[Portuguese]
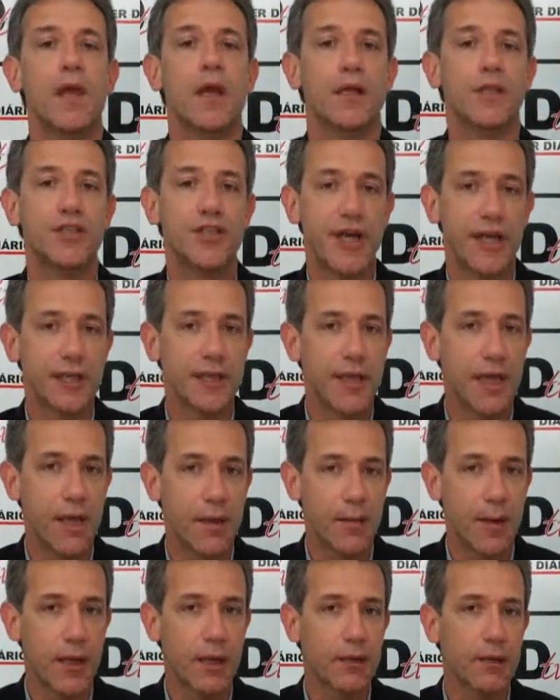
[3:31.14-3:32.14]

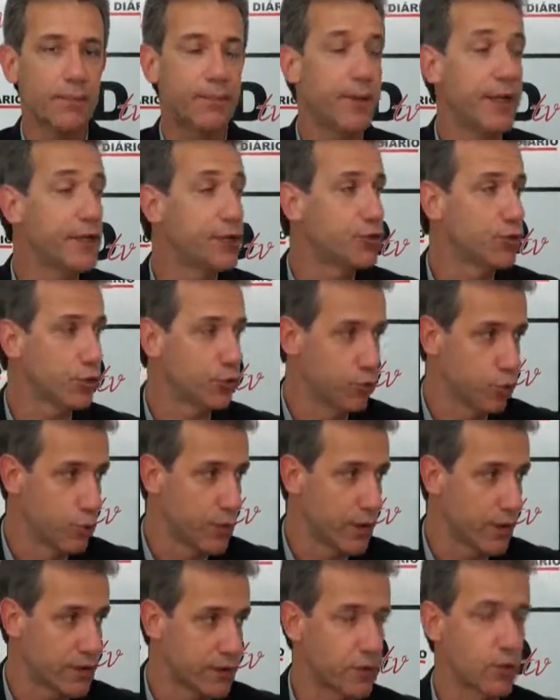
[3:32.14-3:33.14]
Diadema pleiteou
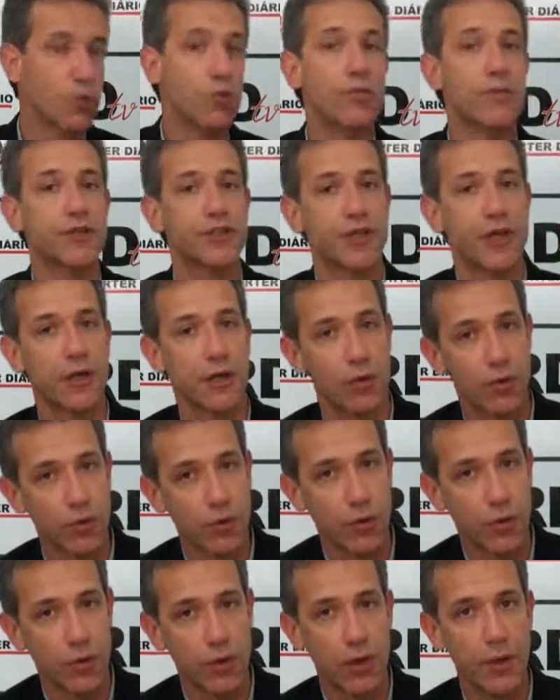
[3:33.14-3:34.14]
duas. Uma já
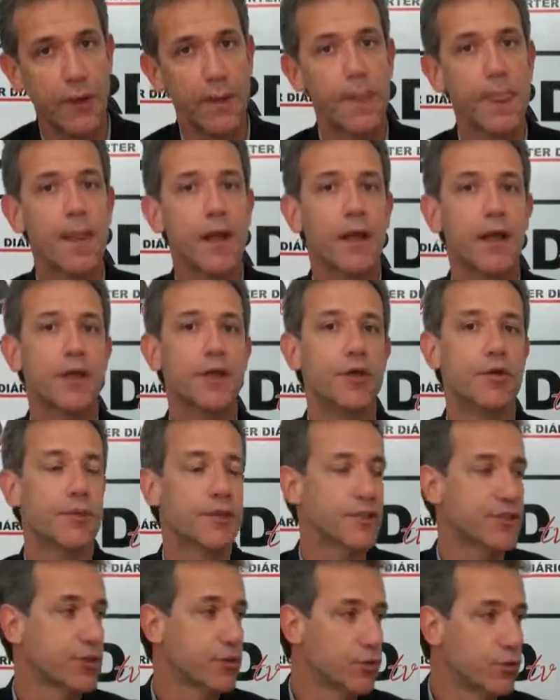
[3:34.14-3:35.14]
inaugurou e
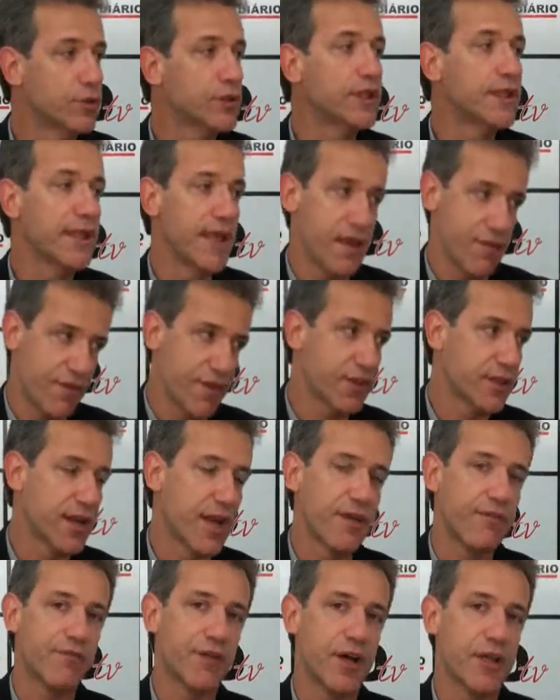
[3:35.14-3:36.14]
uma segunda deve
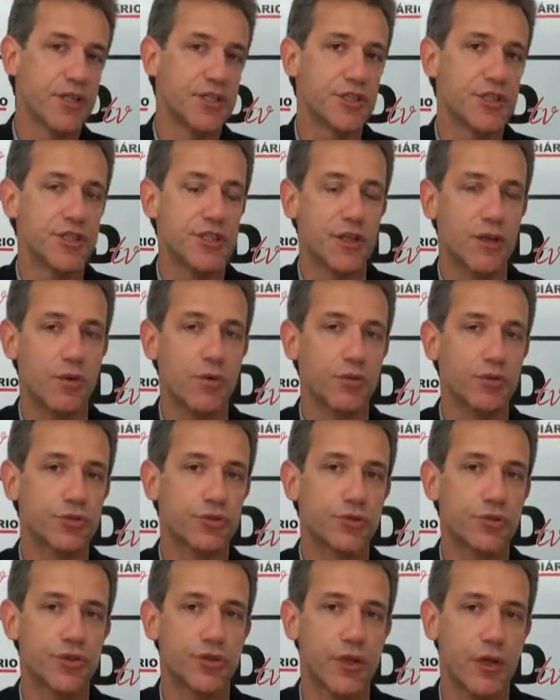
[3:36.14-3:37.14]
entrar em fase de
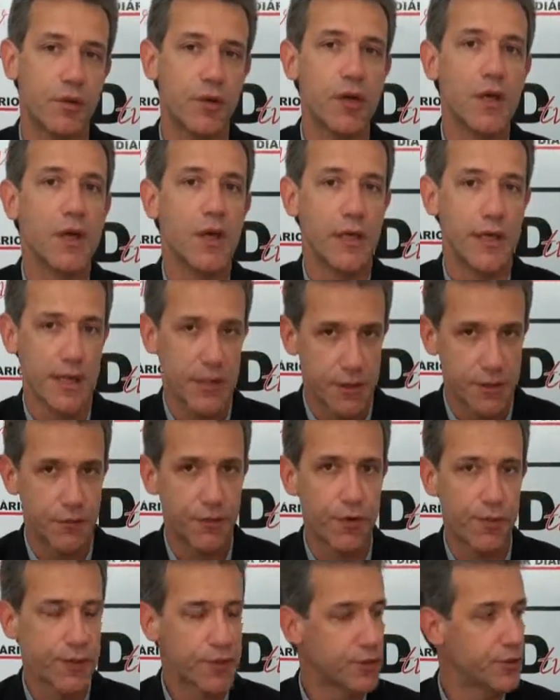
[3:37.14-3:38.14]
construção. E as
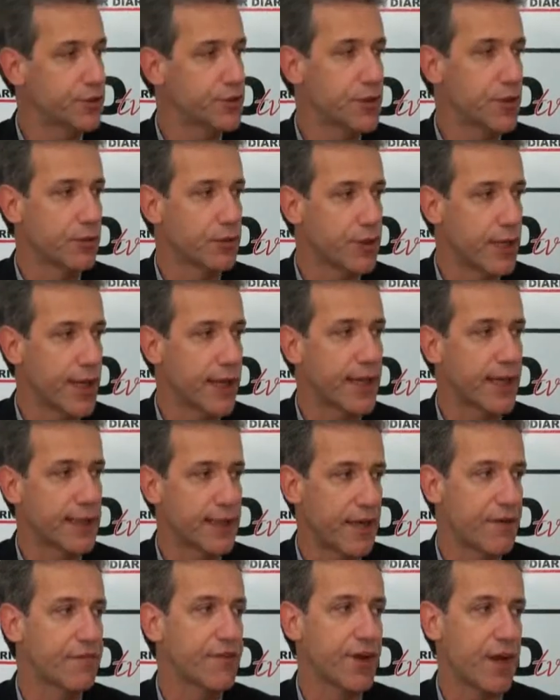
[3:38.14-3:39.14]
informações que eu tenho é que ela
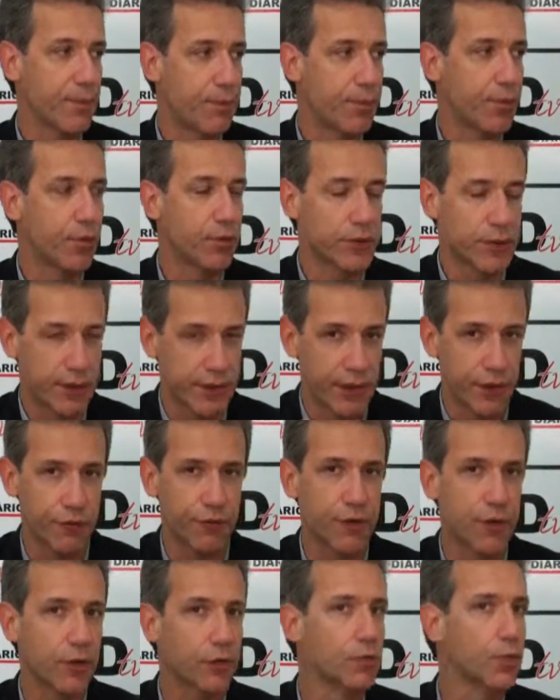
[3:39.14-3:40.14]
deve ficar pronta até o
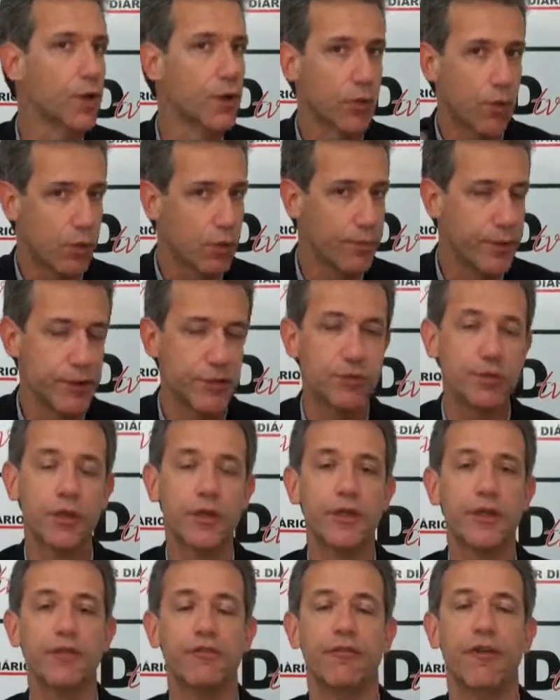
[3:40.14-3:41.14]
final do ano, começo do
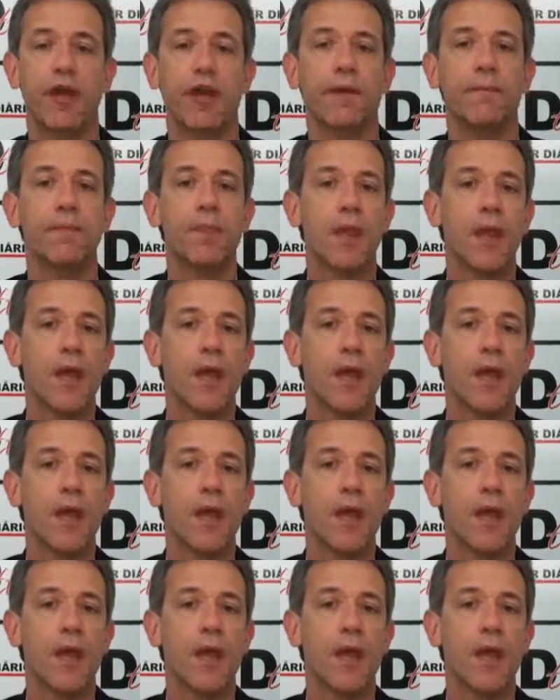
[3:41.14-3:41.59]
ano que vem.